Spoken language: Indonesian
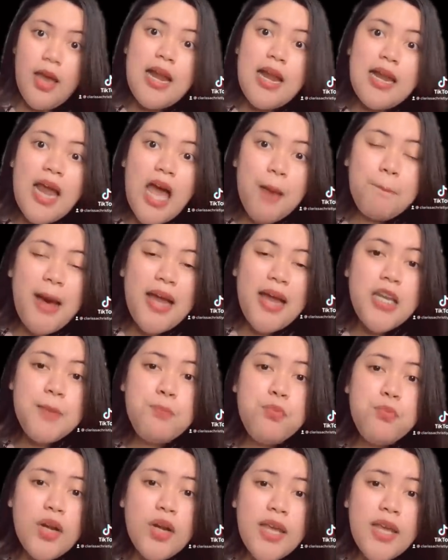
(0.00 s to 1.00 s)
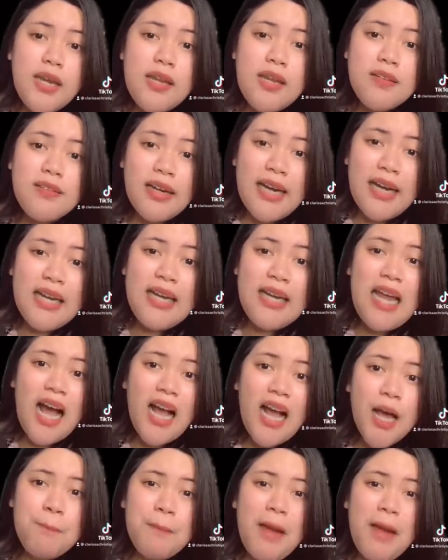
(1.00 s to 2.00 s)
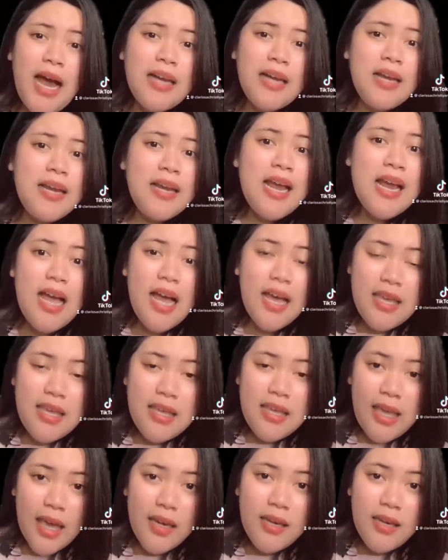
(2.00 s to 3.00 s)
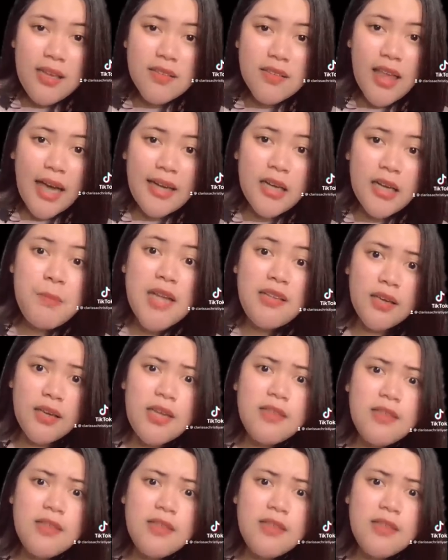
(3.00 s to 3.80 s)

Nah, panipuri ini sering dianggap makanan yang gak higienis karena biasanya